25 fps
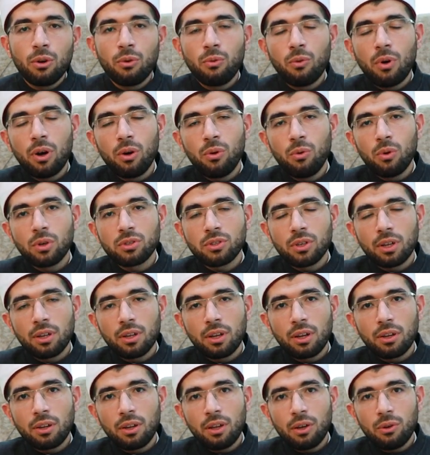وهو
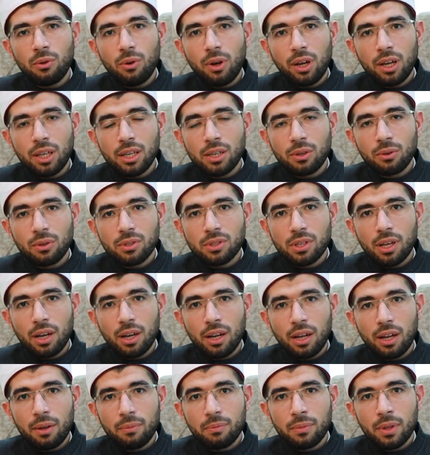صلى الله عليه
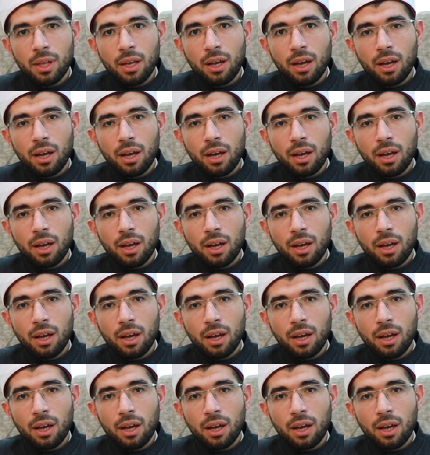وسلم